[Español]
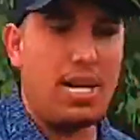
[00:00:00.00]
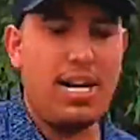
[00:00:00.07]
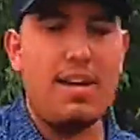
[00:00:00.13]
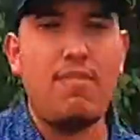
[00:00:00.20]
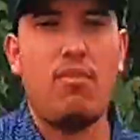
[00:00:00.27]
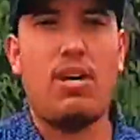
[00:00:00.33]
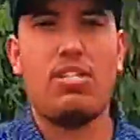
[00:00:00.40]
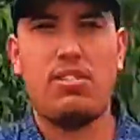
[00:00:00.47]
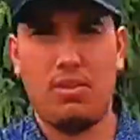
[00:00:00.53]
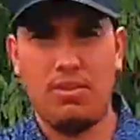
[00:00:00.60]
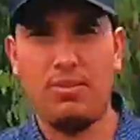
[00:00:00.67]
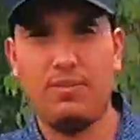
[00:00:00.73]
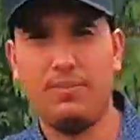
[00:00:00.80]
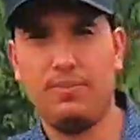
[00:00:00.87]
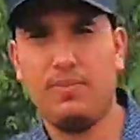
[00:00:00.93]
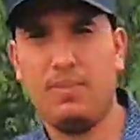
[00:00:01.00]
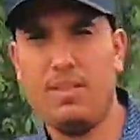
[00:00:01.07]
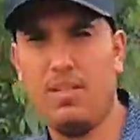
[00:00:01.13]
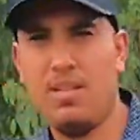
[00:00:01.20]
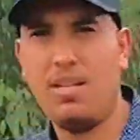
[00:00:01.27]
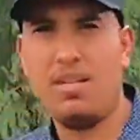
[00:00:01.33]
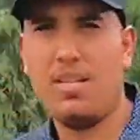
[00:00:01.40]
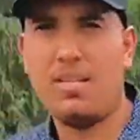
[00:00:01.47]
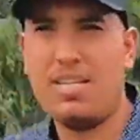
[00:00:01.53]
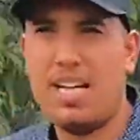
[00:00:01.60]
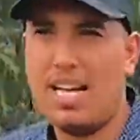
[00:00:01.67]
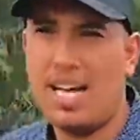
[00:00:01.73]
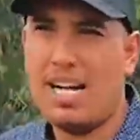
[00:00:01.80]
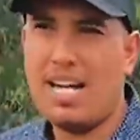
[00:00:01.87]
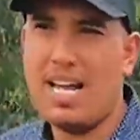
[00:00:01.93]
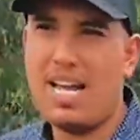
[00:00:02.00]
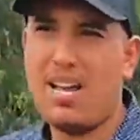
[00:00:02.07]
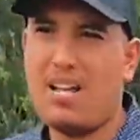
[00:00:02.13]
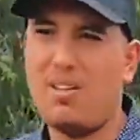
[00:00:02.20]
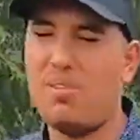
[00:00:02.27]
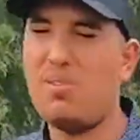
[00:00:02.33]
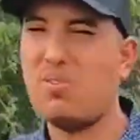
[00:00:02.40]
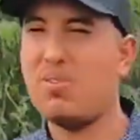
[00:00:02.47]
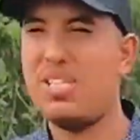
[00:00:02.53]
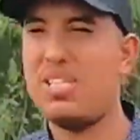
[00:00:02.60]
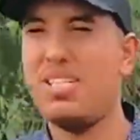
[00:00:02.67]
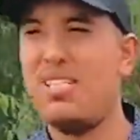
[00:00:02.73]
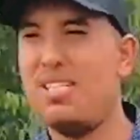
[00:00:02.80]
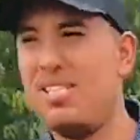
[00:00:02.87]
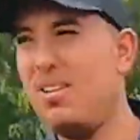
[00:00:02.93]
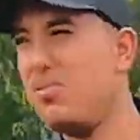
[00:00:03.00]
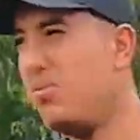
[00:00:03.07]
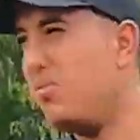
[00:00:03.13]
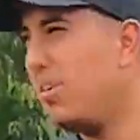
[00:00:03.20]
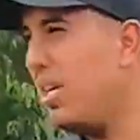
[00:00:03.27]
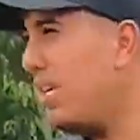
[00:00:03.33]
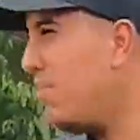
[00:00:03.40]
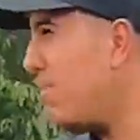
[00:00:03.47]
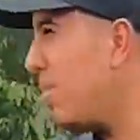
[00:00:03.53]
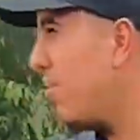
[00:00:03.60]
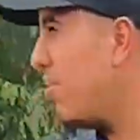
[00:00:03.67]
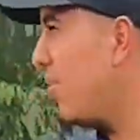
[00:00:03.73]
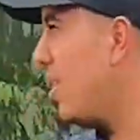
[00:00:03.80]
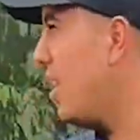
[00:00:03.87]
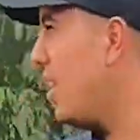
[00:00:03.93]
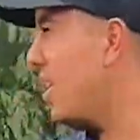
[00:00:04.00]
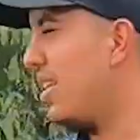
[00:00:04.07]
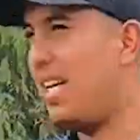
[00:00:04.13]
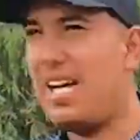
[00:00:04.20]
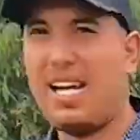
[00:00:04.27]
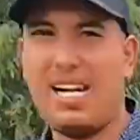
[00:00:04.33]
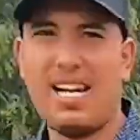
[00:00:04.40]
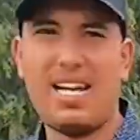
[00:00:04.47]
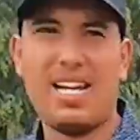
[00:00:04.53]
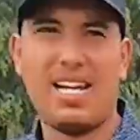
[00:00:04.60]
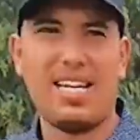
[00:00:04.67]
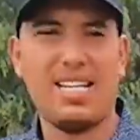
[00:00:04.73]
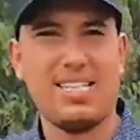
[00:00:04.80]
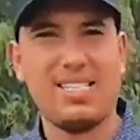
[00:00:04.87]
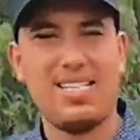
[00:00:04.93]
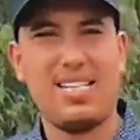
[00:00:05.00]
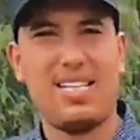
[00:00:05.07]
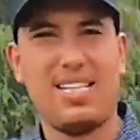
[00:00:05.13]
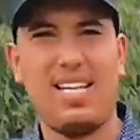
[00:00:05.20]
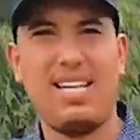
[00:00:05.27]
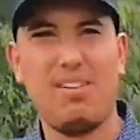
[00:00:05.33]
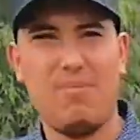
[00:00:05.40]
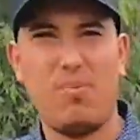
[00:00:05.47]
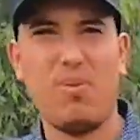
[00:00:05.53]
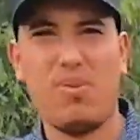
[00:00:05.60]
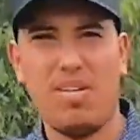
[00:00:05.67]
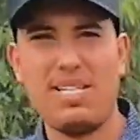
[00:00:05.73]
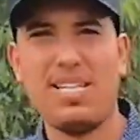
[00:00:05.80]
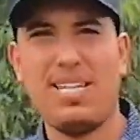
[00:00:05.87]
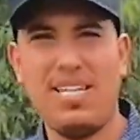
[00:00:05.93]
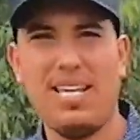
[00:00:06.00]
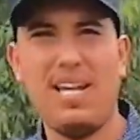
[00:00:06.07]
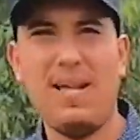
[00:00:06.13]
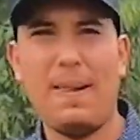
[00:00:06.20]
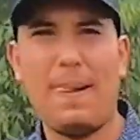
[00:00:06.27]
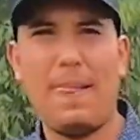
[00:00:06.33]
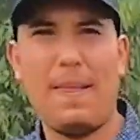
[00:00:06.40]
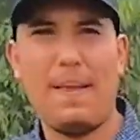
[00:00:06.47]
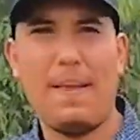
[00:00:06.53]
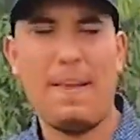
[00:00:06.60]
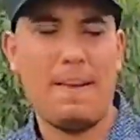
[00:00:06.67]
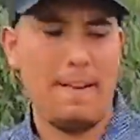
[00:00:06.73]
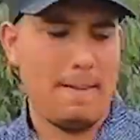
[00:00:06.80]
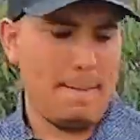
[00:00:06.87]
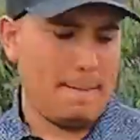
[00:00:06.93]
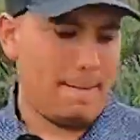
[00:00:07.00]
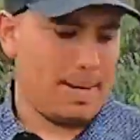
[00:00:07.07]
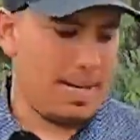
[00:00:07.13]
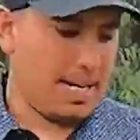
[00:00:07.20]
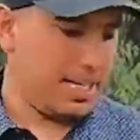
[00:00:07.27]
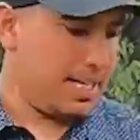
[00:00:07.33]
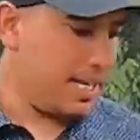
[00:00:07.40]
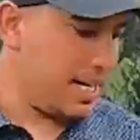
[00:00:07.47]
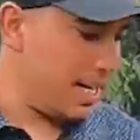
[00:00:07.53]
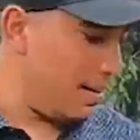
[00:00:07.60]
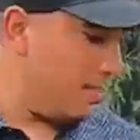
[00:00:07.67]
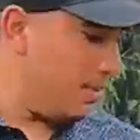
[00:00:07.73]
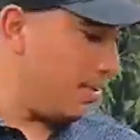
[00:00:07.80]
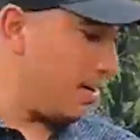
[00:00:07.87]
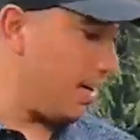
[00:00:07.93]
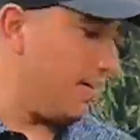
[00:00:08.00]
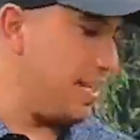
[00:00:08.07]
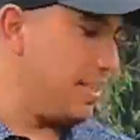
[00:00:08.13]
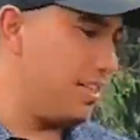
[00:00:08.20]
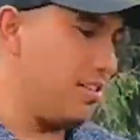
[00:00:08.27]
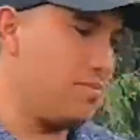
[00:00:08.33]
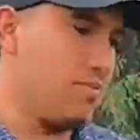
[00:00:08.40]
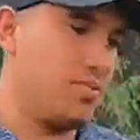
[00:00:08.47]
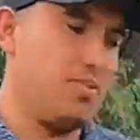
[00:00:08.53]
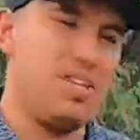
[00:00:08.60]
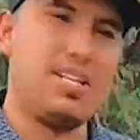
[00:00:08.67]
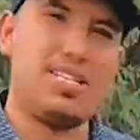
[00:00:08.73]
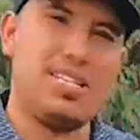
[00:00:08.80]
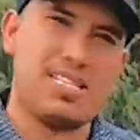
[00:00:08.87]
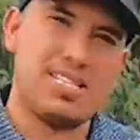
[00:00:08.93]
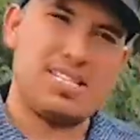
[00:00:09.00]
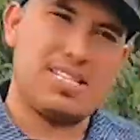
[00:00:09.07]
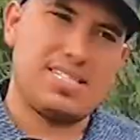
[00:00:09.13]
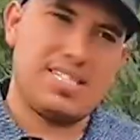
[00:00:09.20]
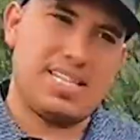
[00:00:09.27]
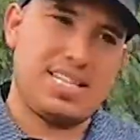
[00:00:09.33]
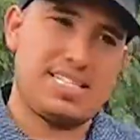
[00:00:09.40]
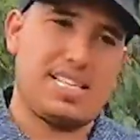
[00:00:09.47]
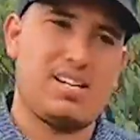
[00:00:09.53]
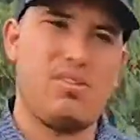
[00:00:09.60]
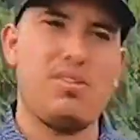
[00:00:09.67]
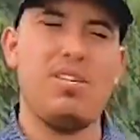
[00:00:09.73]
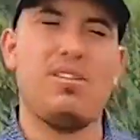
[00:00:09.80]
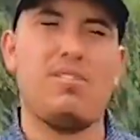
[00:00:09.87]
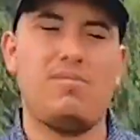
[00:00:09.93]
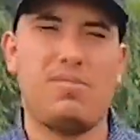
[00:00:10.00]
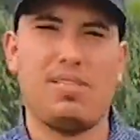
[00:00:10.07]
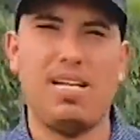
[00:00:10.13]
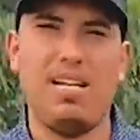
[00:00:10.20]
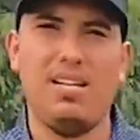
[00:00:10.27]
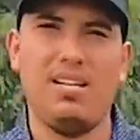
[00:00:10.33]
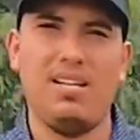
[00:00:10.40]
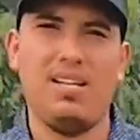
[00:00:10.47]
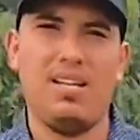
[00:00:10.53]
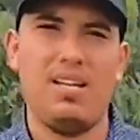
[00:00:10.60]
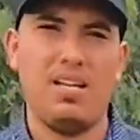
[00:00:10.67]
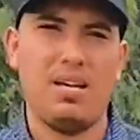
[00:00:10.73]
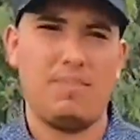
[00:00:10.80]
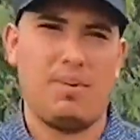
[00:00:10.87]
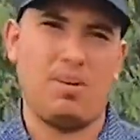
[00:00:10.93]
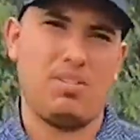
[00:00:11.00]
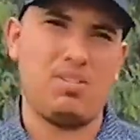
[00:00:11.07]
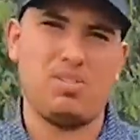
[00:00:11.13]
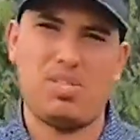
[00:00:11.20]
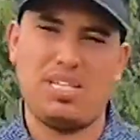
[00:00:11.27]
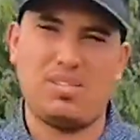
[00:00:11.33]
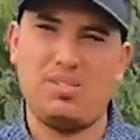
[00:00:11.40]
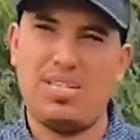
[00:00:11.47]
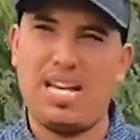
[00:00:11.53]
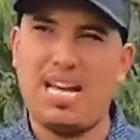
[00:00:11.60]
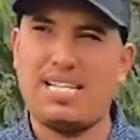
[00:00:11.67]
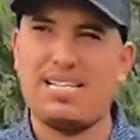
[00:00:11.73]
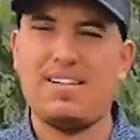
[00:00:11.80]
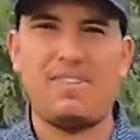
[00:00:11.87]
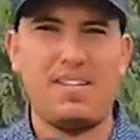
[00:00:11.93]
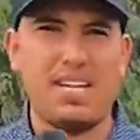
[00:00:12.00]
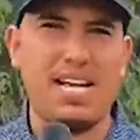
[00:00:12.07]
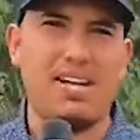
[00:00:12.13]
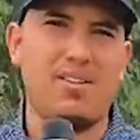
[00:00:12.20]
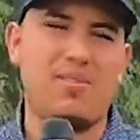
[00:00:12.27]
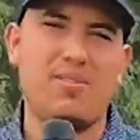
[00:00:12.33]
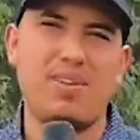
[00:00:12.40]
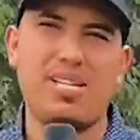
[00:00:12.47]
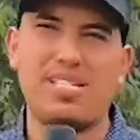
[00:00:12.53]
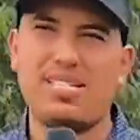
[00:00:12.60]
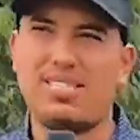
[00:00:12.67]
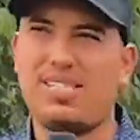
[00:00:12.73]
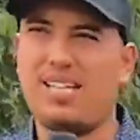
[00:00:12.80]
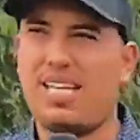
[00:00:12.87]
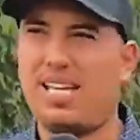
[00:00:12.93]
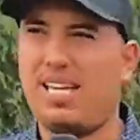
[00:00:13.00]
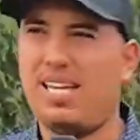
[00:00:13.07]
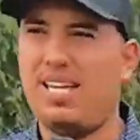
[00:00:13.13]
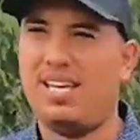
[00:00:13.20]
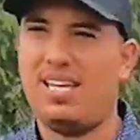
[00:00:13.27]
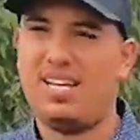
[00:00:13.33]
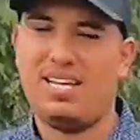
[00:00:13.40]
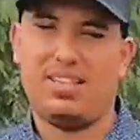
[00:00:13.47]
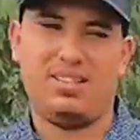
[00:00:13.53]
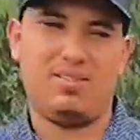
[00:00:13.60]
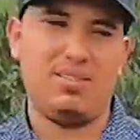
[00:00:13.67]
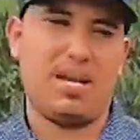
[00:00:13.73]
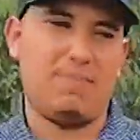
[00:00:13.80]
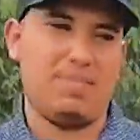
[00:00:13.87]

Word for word: la floración. Dejarla, no sé si decirlo sufrir, pero dejarla que se tenga un poco de sequía para que rápido revienten los botones y se, desarrollen como tal. Pero eso, eso ya es al final, no es este a